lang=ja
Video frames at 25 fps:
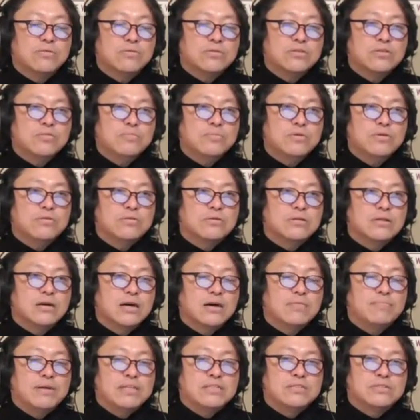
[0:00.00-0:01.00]
荻野目洋子なん
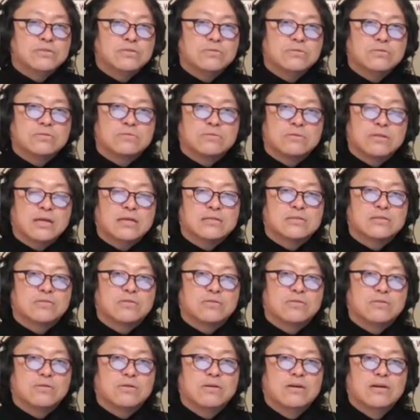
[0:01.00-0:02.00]
かやっぱちょっとね、そ
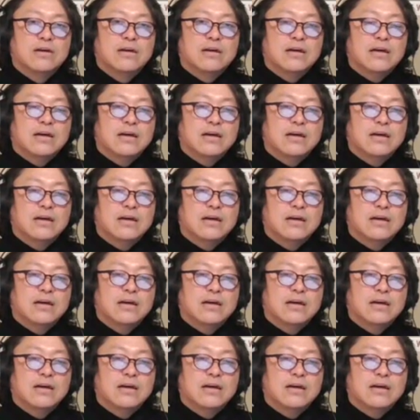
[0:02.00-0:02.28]
の、